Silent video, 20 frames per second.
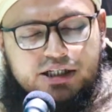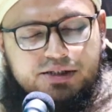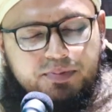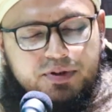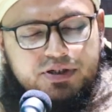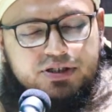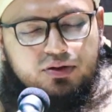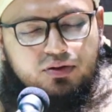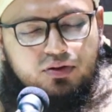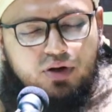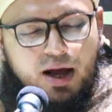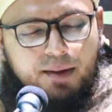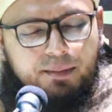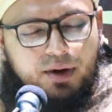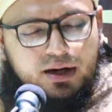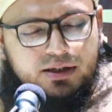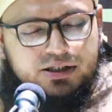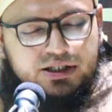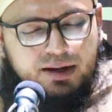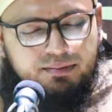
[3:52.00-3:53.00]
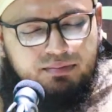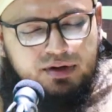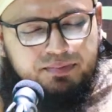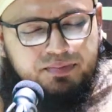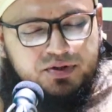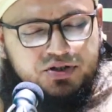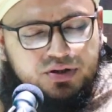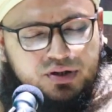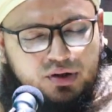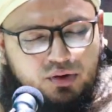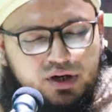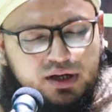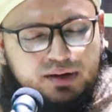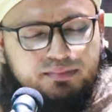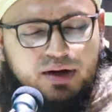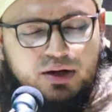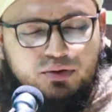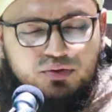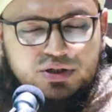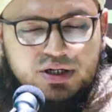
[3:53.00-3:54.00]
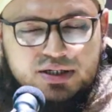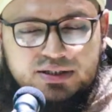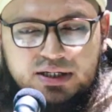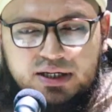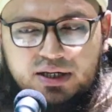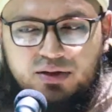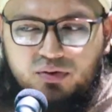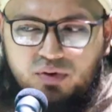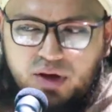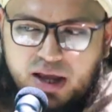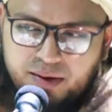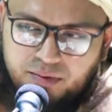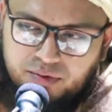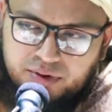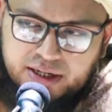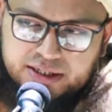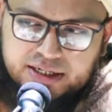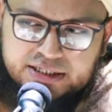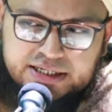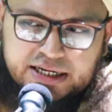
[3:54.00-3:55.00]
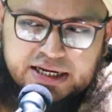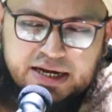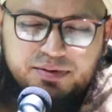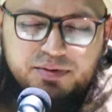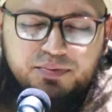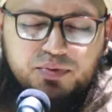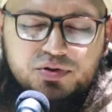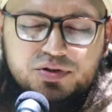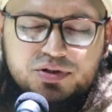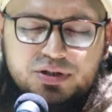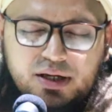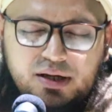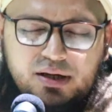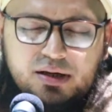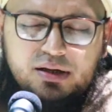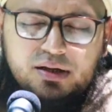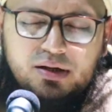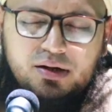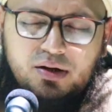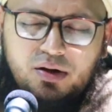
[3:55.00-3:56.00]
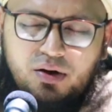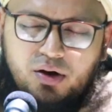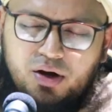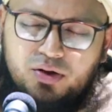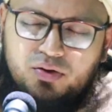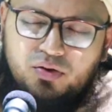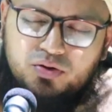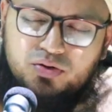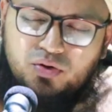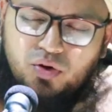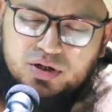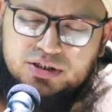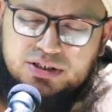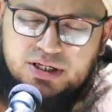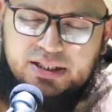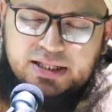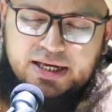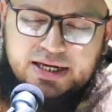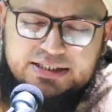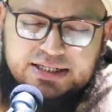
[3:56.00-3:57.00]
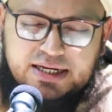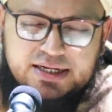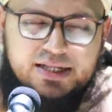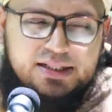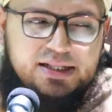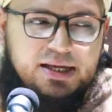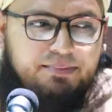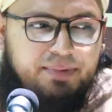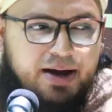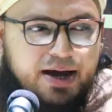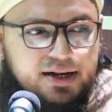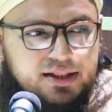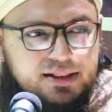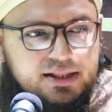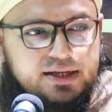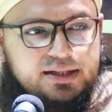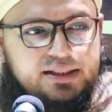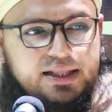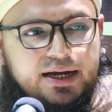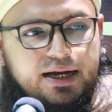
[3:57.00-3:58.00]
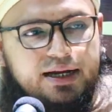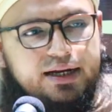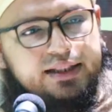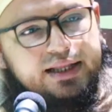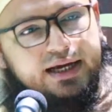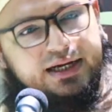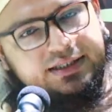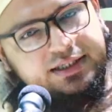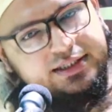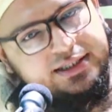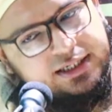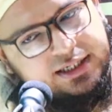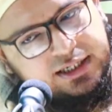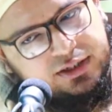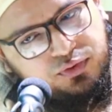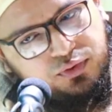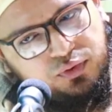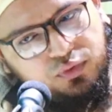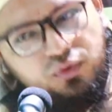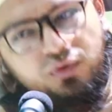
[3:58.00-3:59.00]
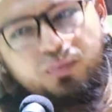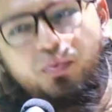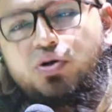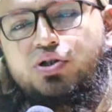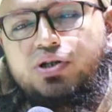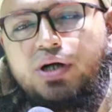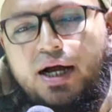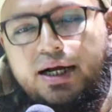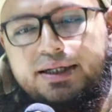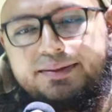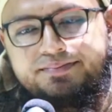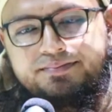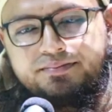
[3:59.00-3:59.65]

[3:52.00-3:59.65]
আশপাশে তো আমার সামনে পিছনে অনেক মানুষ আছে কিন্তু এমন একটা জায়গায় আমি বসছি হয়তো দরজা দিয়ে জানলা দিয়ে বাইরের দিকে তাকাইলে দেখা যাচ্ছে একটা কুকুর বসা